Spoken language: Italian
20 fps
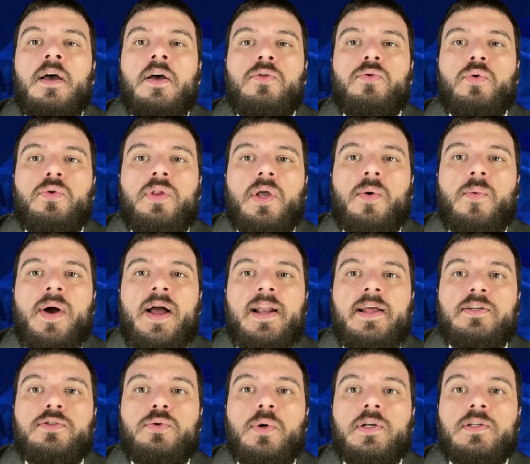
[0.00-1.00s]
tutte
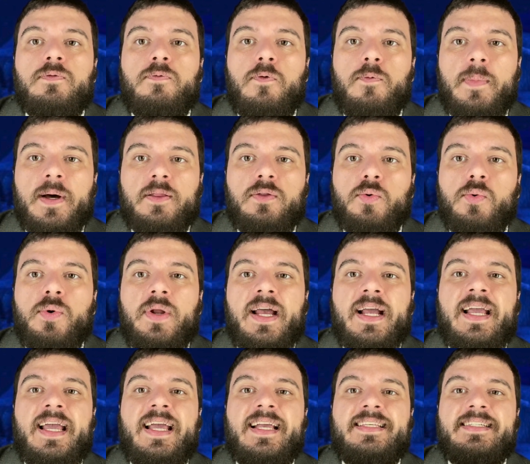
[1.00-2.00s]
quelle sue
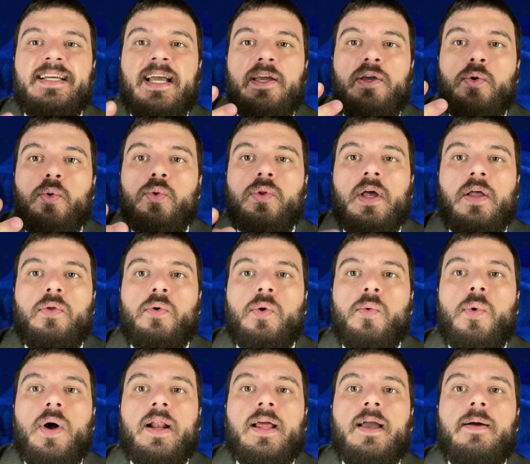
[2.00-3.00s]
sfumature che ci aiutano in
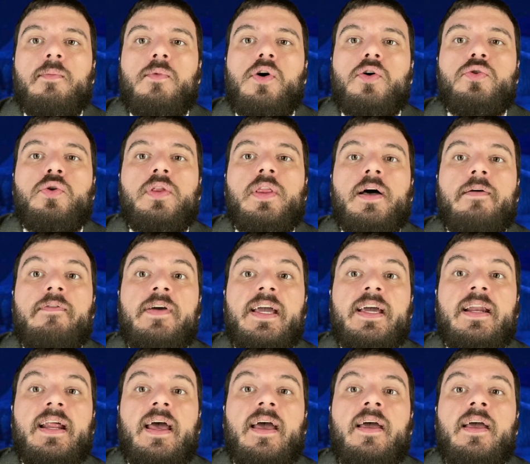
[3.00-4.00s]
qualche modo ad
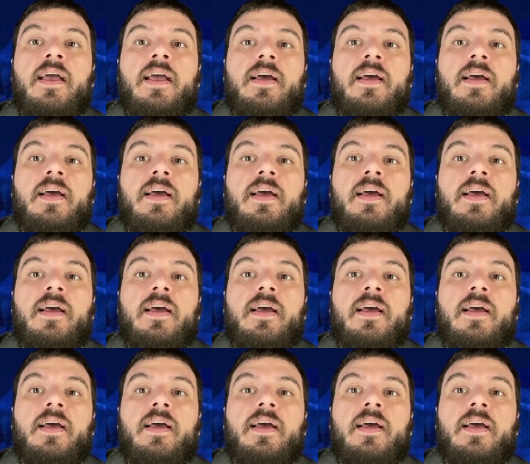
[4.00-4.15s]
avere